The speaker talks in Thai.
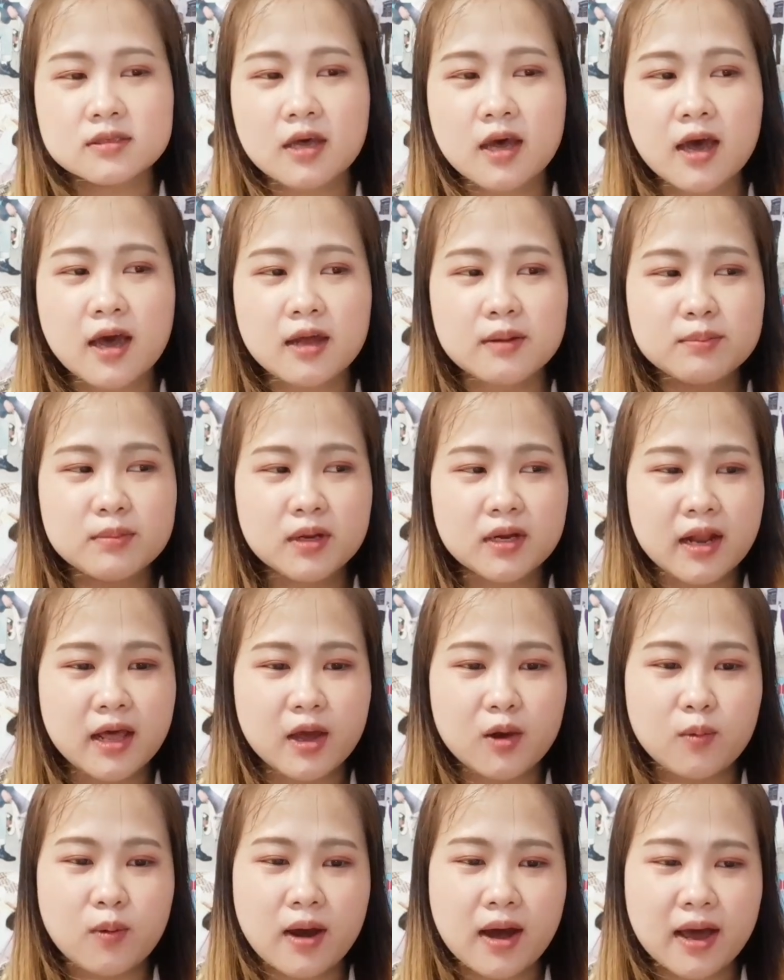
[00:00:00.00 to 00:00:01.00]
ชานเหมือนแร
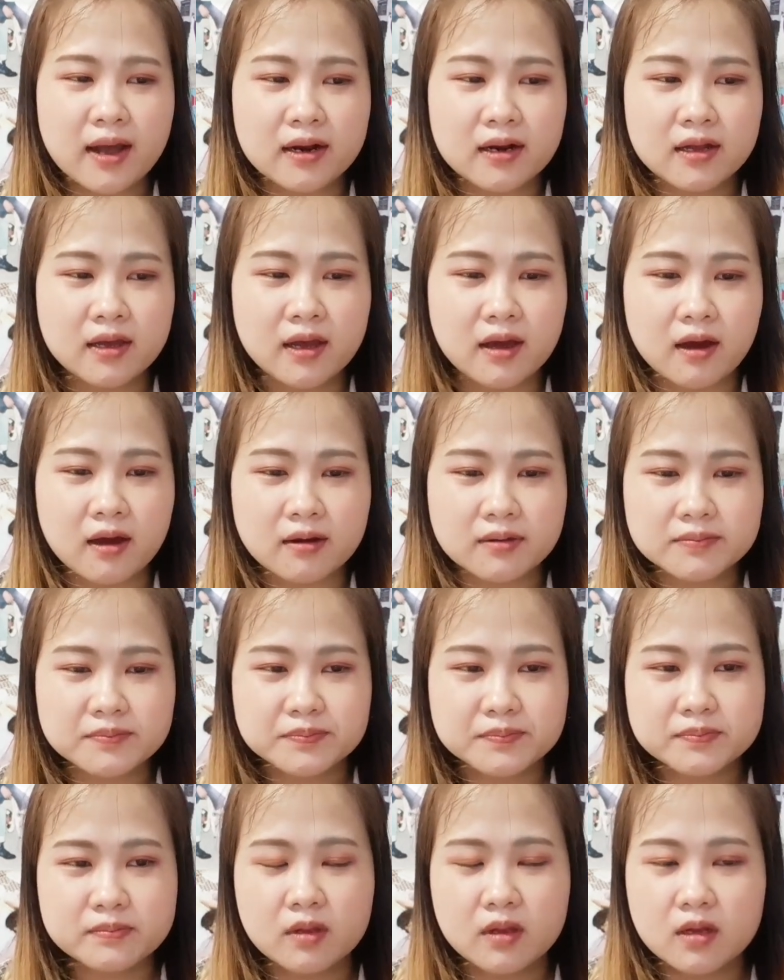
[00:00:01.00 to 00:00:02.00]
วานเลยอะ
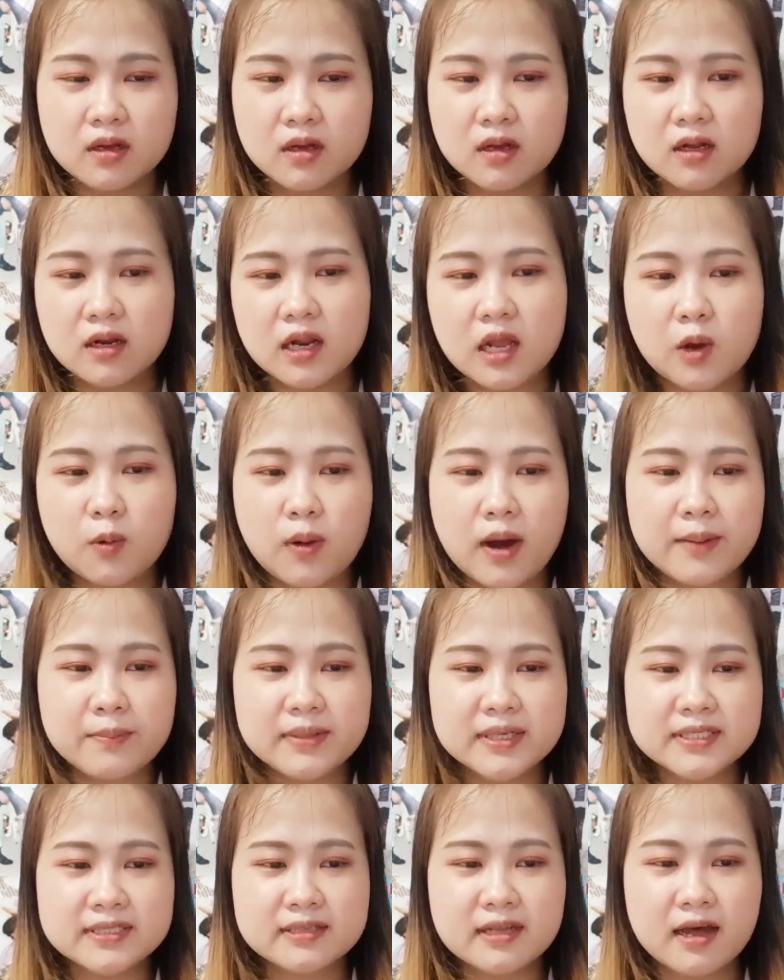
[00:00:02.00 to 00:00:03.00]
แรวาน
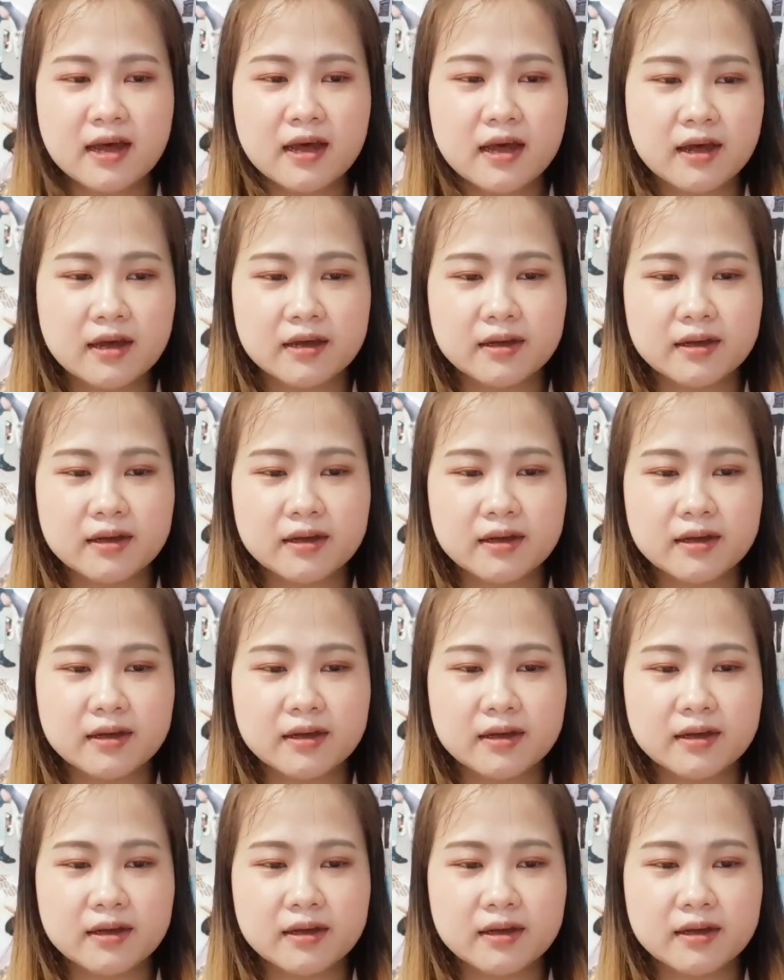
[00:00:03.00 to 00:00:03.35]
บิสตา